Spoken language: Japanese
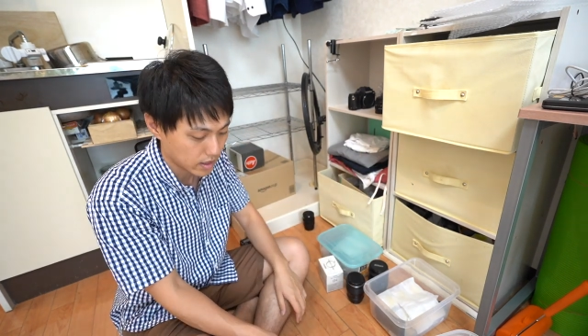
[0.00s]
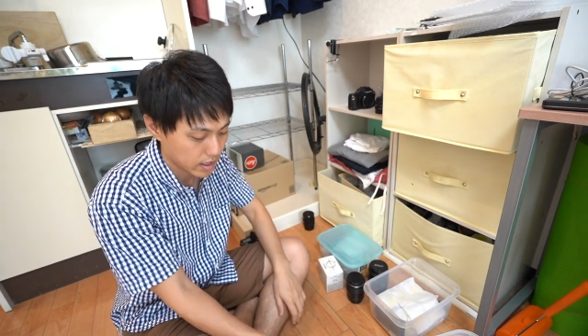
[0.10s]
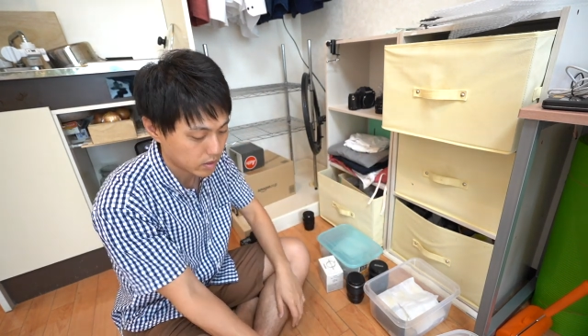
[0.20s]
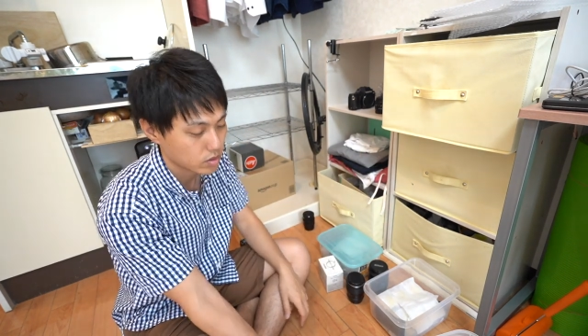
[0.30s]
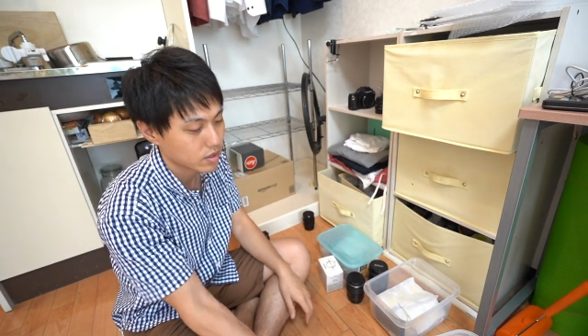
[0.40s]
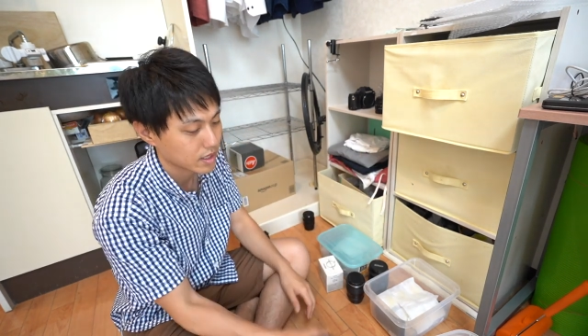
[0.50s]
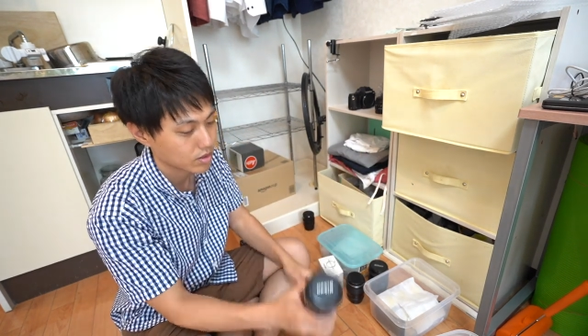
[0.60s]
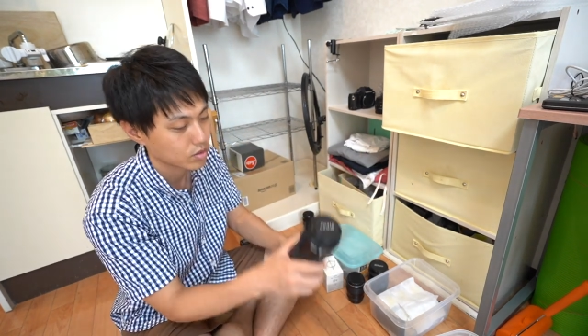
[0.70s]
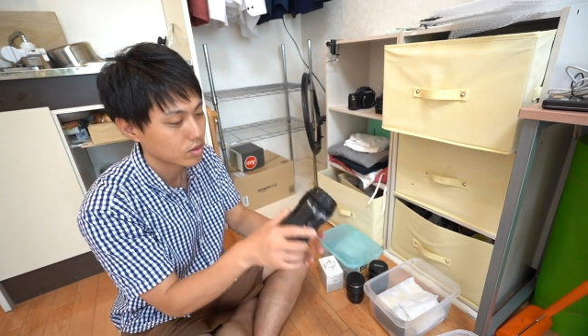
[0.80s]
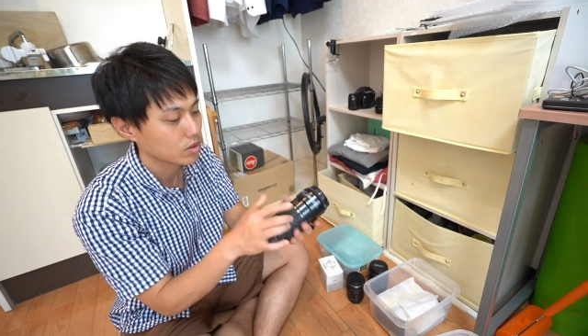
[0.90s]
でどうするかっ
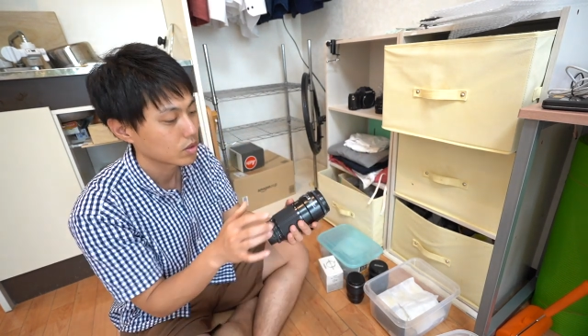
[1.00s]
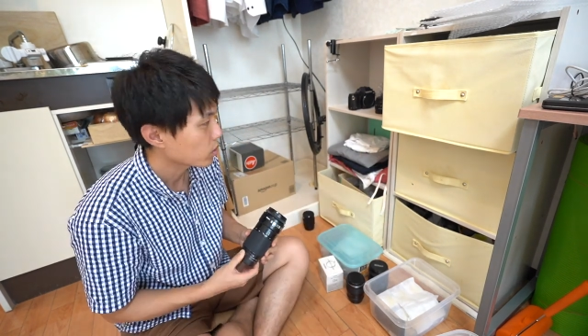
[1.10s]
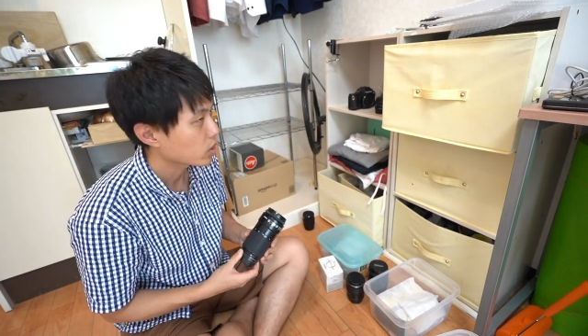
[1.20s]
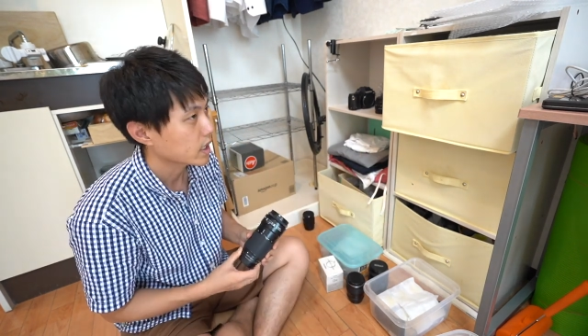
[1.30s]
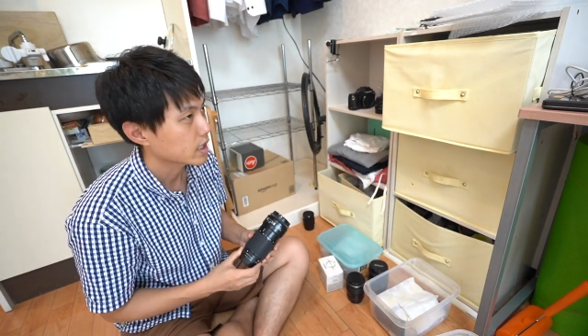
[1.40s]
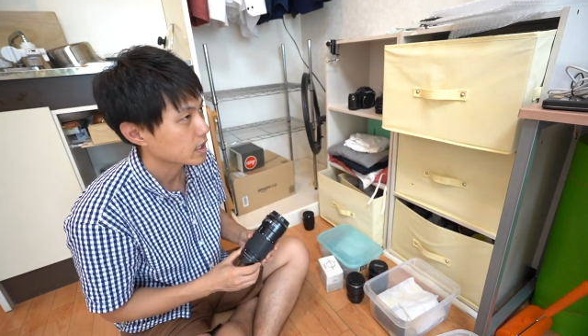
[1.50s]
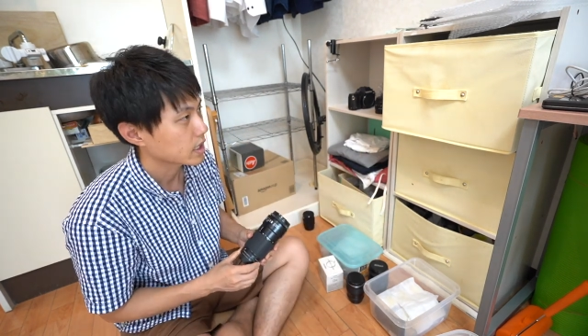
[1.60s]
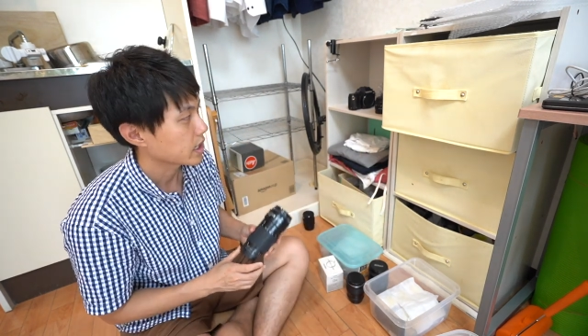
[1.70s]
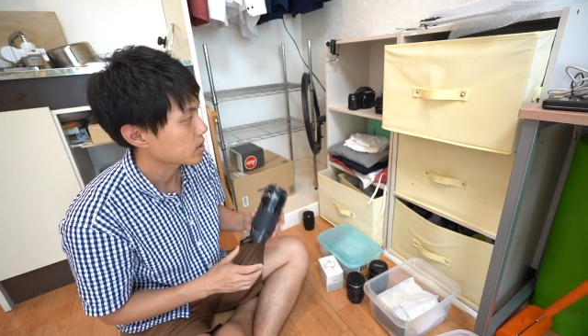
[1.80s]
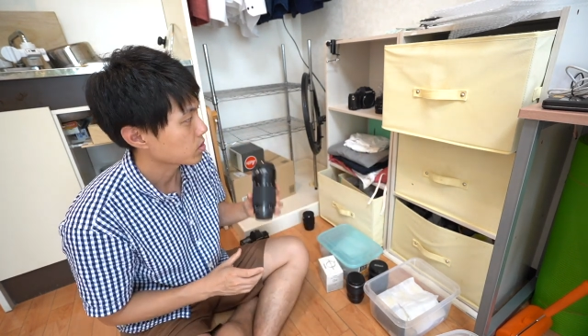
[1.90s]
ていうと、保管だった
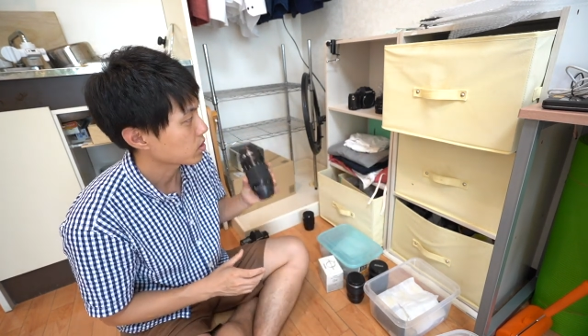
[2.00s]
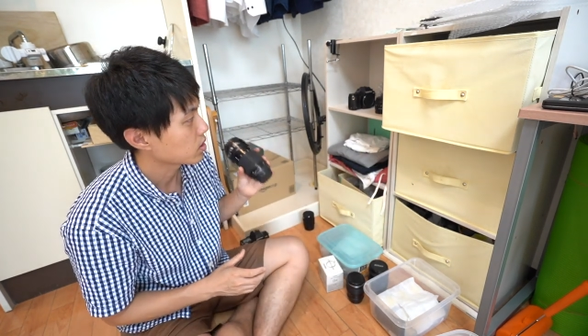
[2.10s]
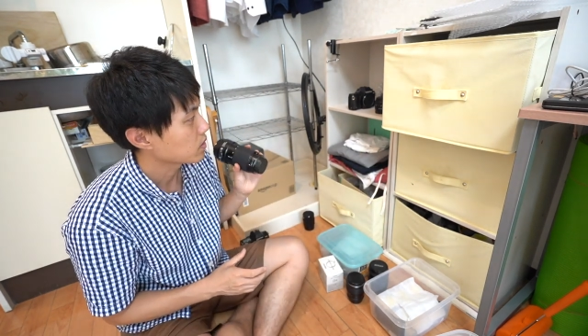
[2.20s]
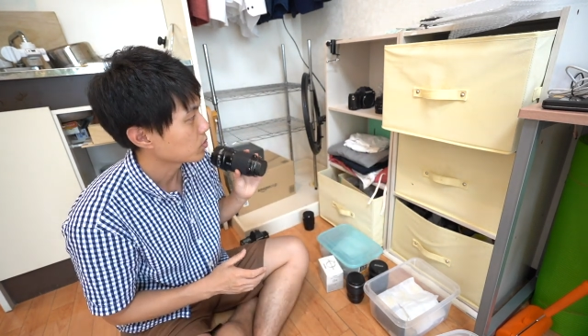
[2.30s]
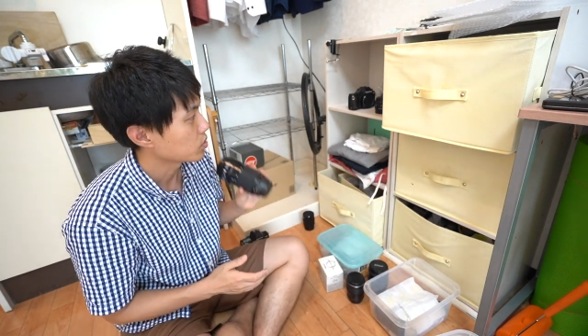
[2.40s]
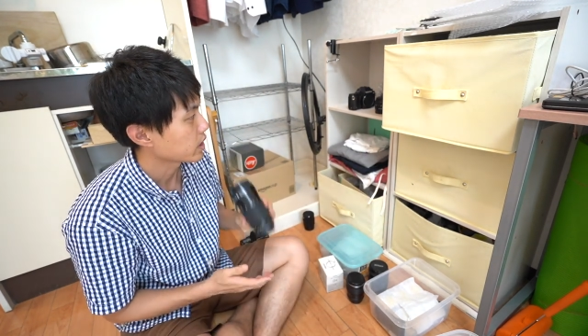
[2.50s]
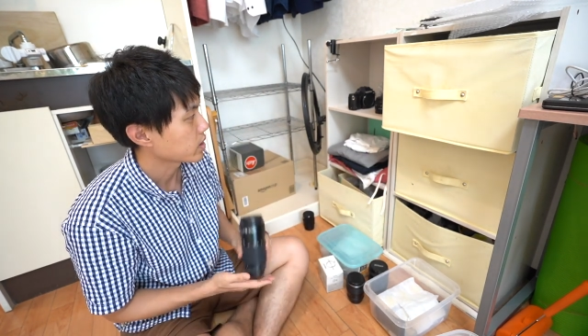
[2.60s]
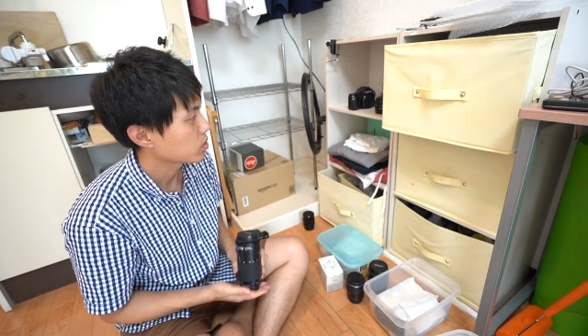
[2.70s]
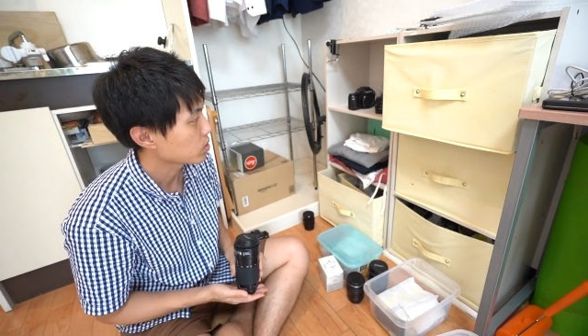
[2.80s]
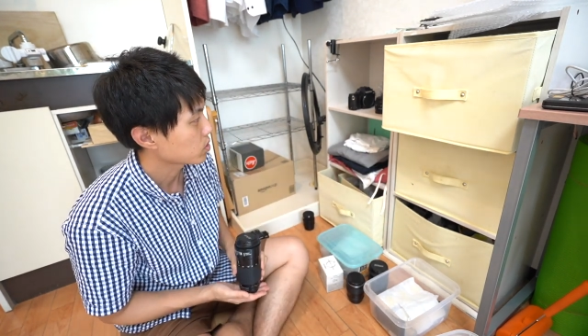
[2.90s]
り発送っていうのはもう代行